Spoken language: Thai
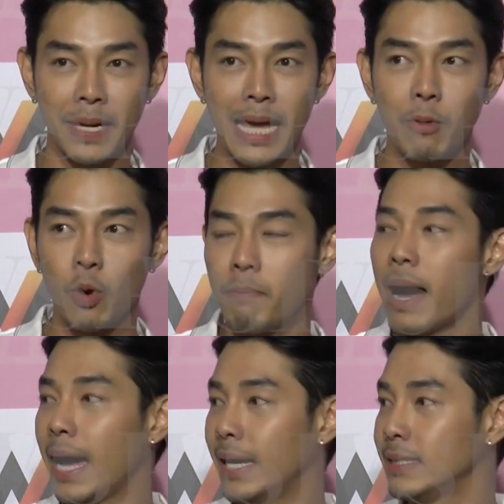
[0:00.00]
พยายามกฎ
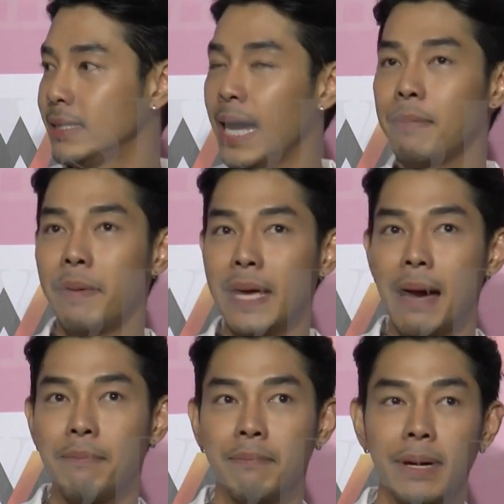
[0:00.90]
หมายจะให้มันพยา
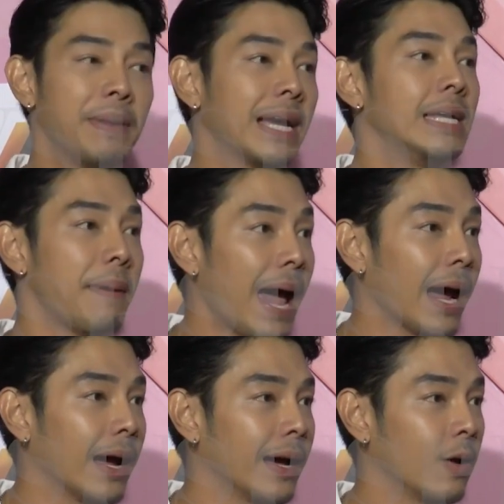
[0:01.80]
ยามไม่เป็นคดีแพ่
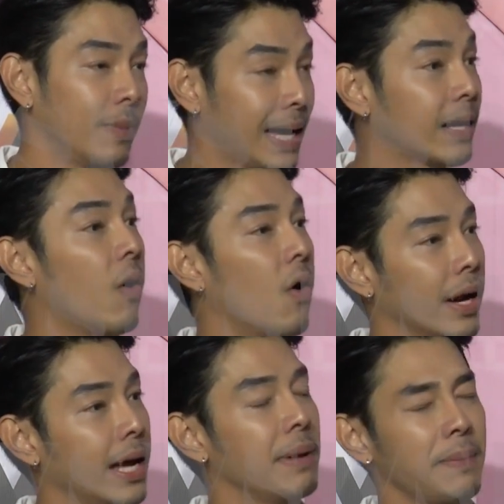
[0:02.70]
งกฎหมายการโกง
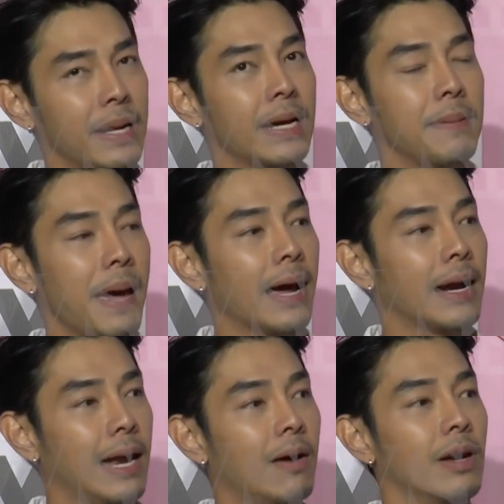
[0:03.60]
นะฮะไม่เป็นคดีแพ่ง
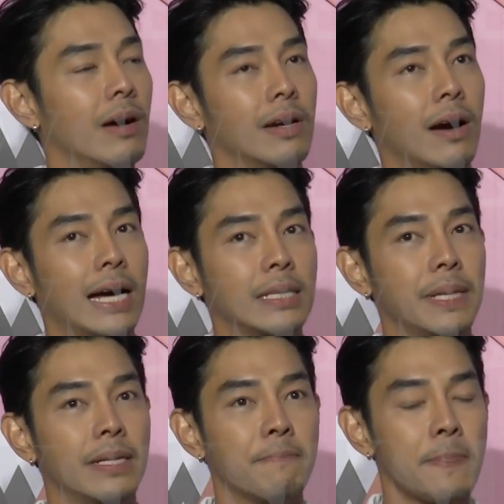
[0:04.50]
เราเราเราอาจจะ
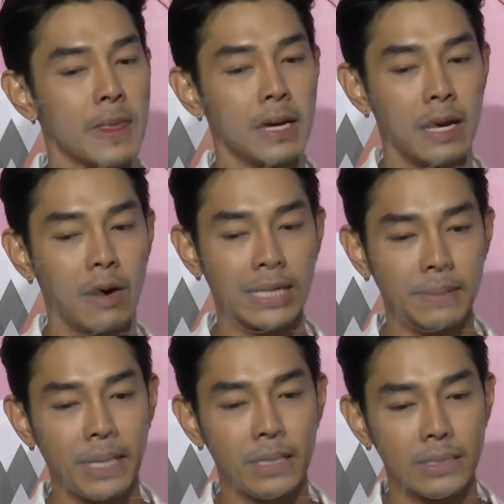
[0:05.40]
เป็นเราอาจ
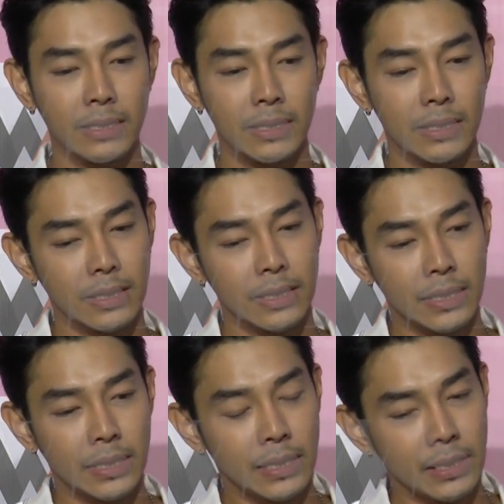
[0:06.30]
จะเป็น
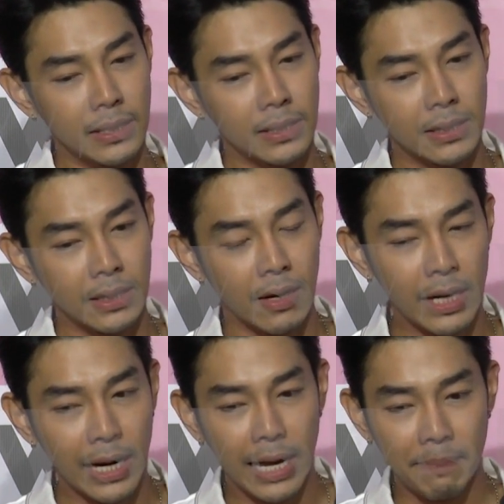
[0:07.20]
เขา
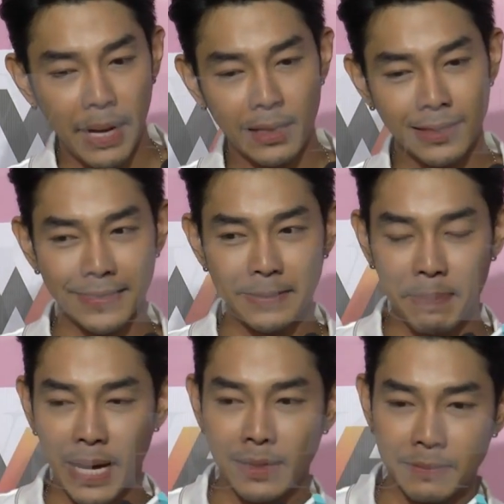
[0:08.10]
เรียกอะไรเป็น
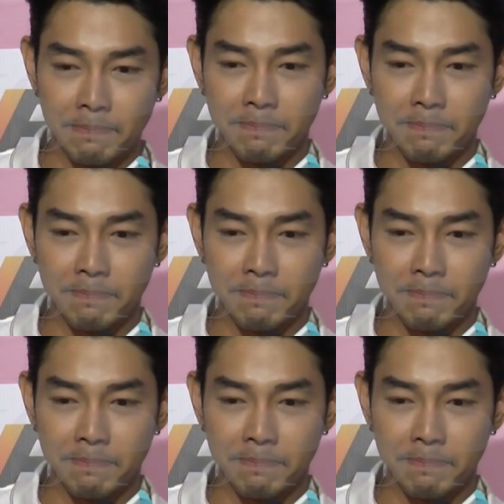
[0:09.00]
เป็น